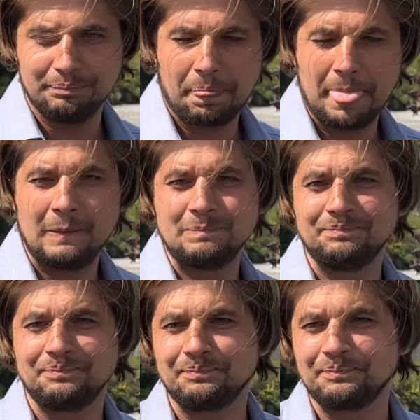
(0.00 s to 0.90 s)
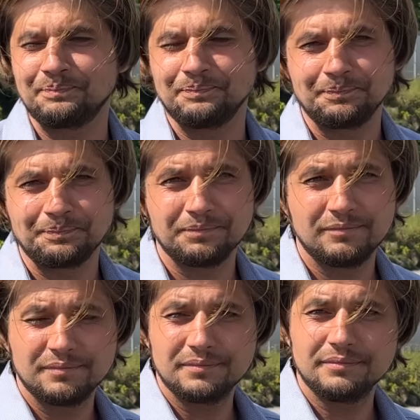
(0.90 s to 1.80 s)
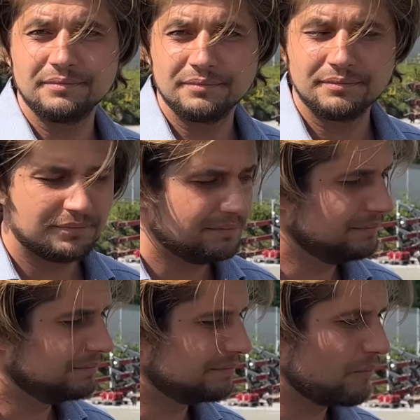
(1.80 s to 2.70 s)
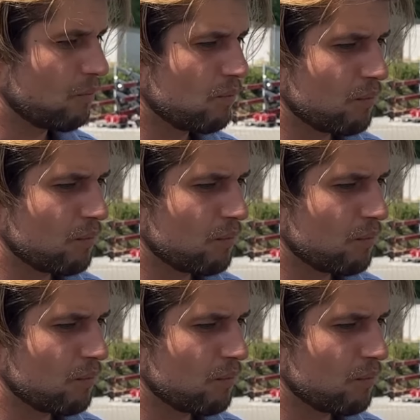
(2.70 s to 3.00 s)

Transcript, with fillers: To ma znaczenie ale też, e, przepraszam, że tak